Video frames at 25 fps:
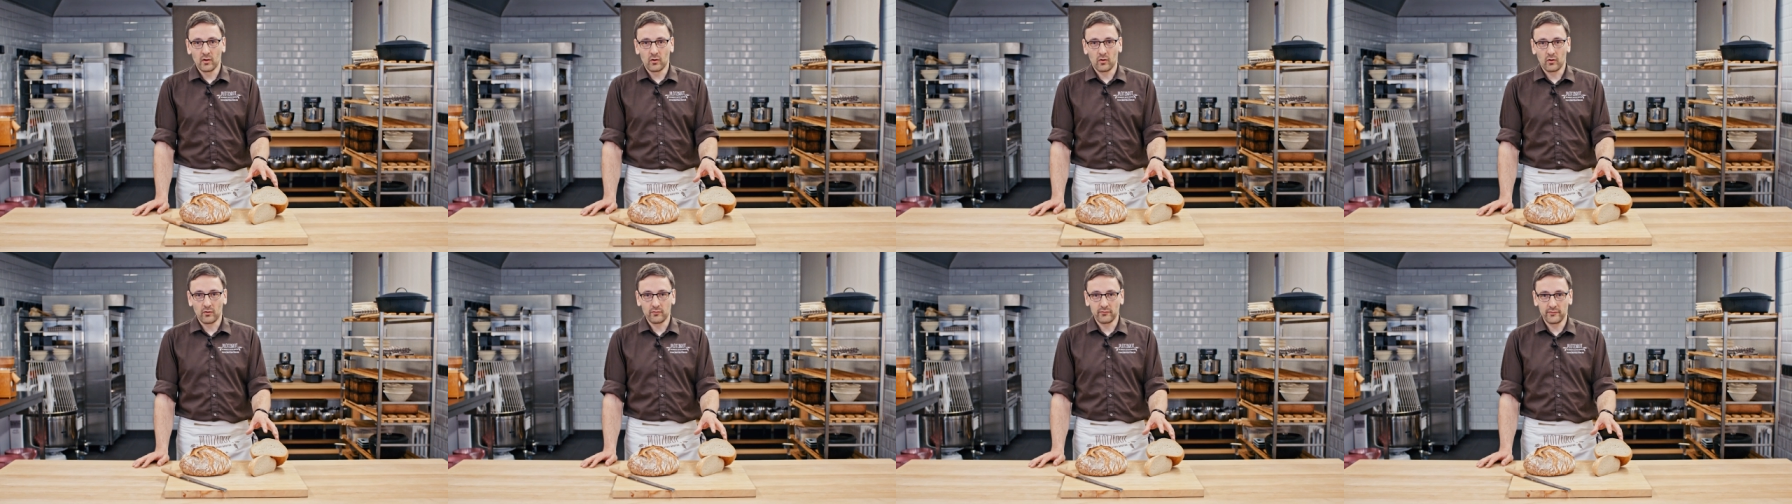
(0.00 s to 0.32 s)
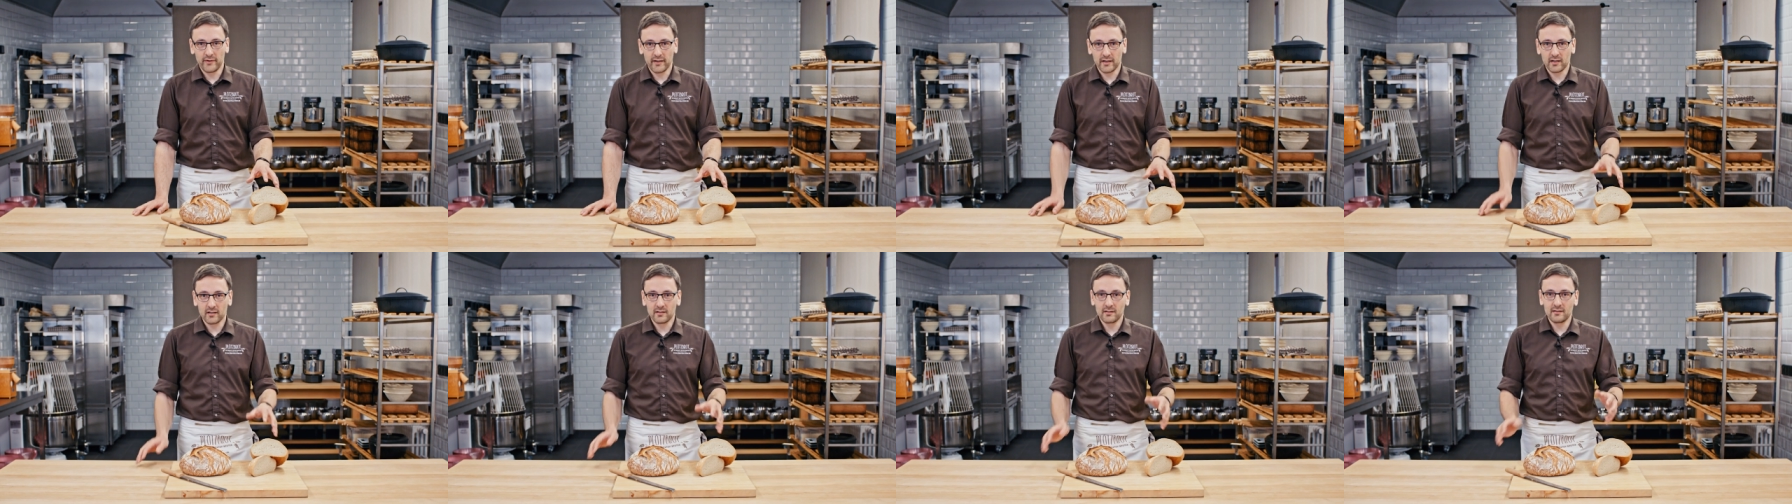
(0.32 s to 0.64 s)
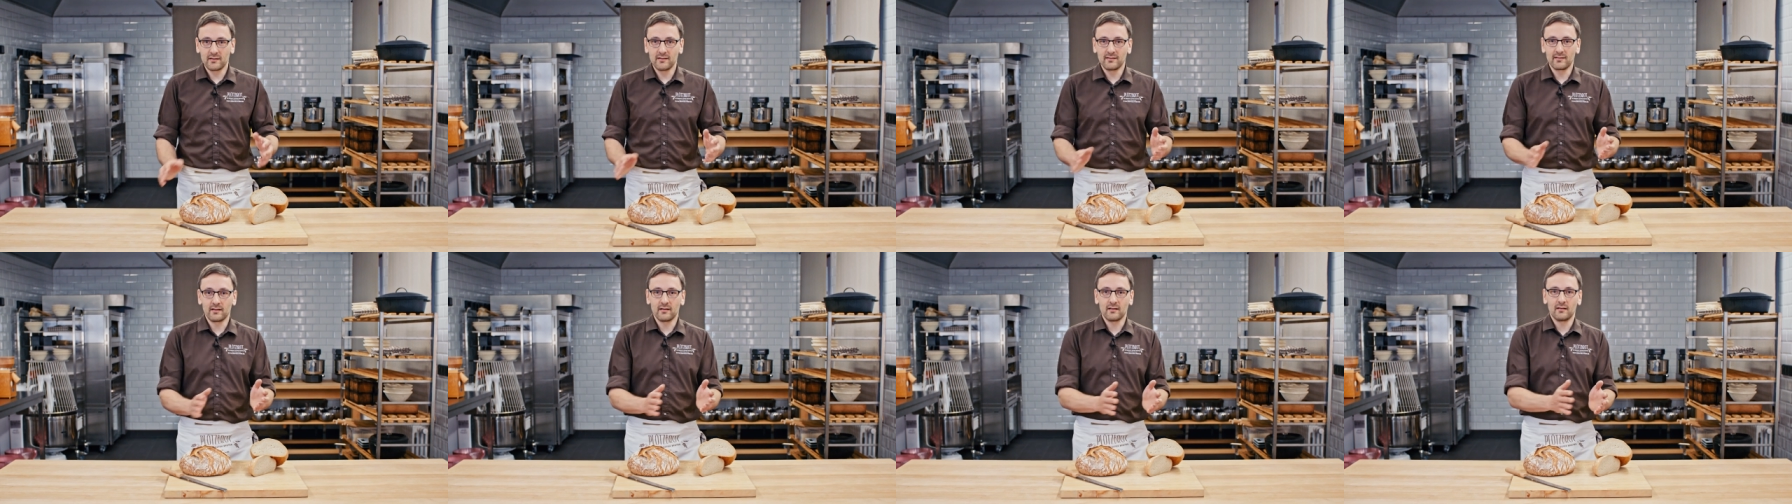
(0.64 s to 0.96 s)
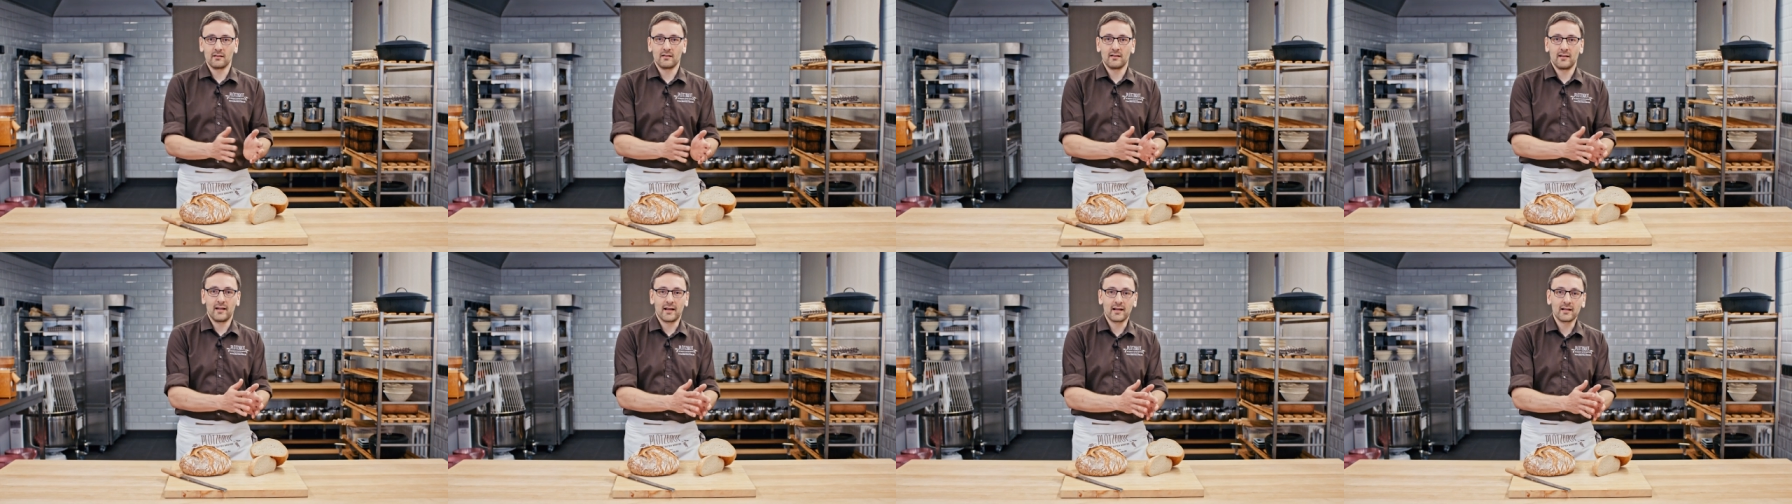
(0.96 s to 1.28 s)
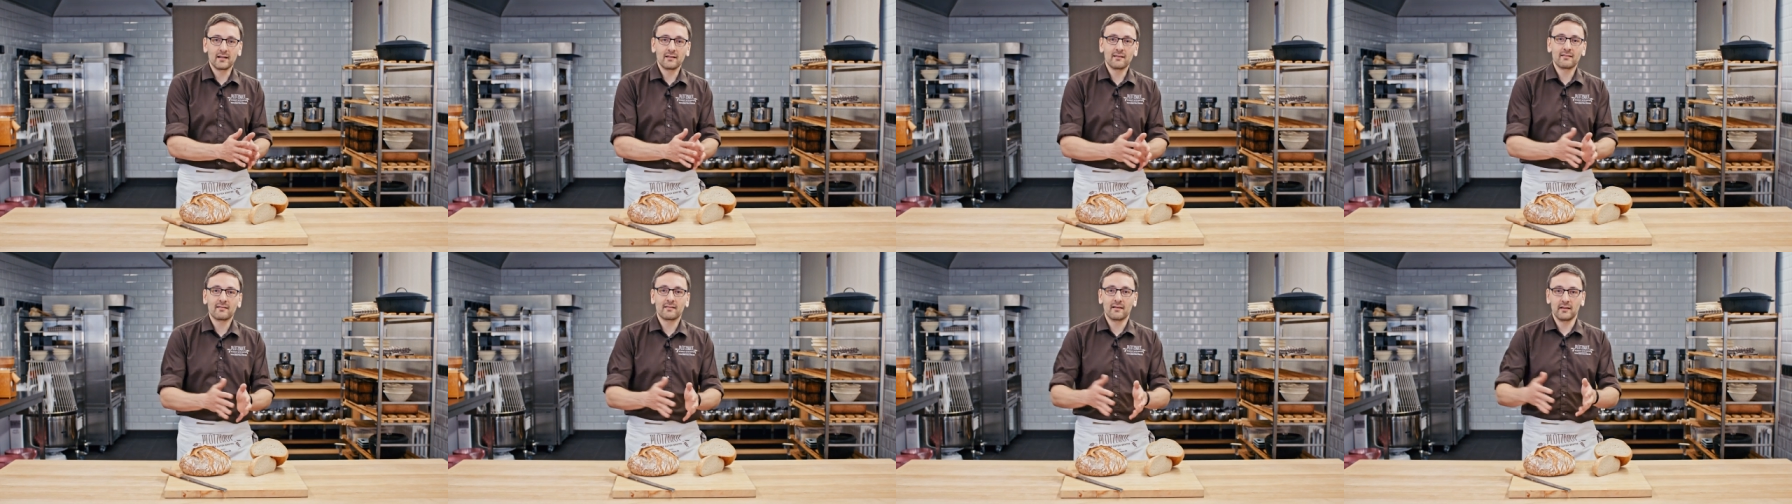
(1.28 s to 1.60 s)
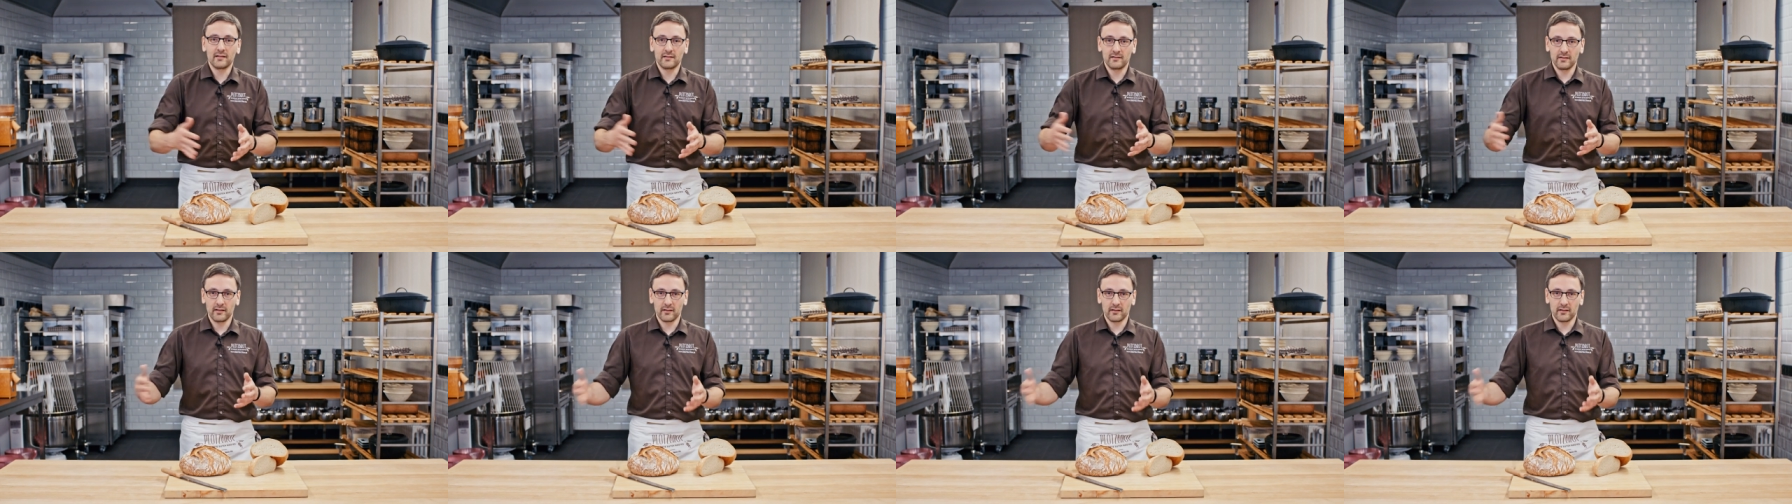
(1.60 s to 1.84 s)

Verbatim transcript: Und während dieser langen Zeit,